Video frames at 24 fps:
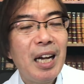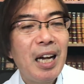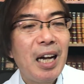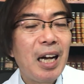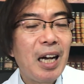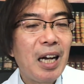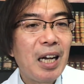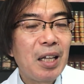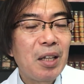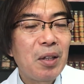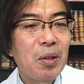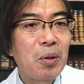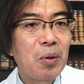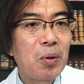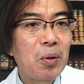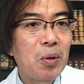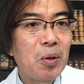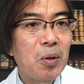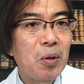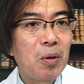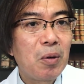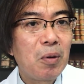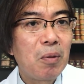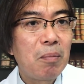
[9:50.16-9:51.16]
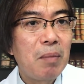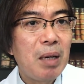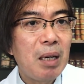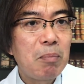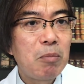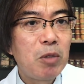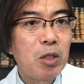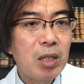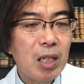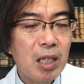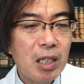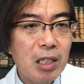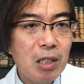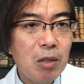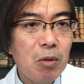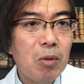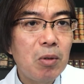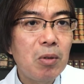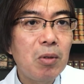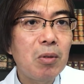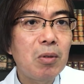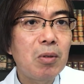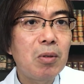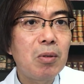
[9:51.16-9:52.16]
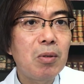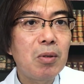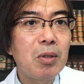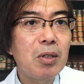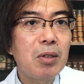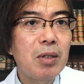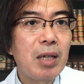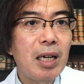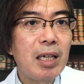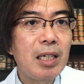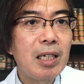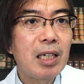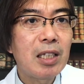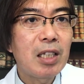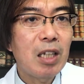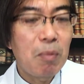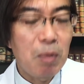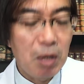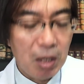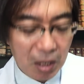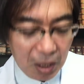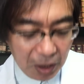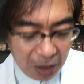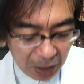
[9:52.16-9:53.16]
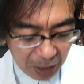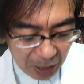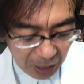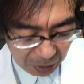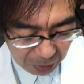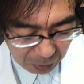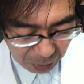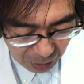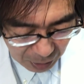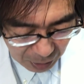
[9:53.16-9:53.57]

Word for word: あのまあ、昔ほどクロスのありがたみっていうのはなく